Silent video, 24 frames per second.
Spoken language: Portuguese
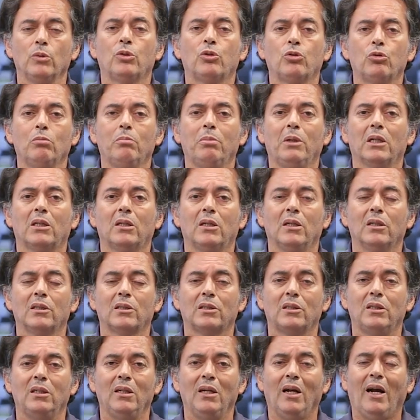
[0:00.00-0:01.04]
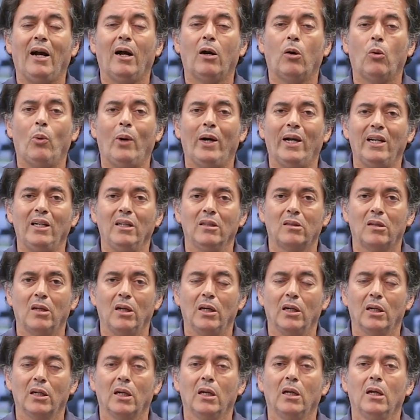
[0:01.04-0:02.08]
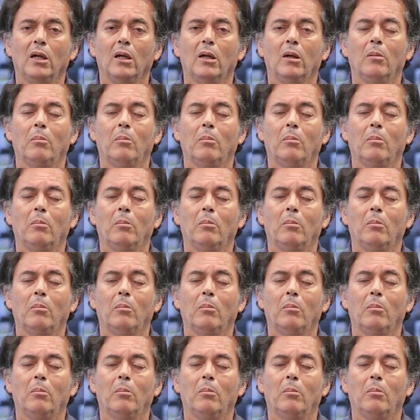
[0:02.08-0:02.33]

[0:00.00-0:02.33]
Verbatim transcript: submeter sim à quarentena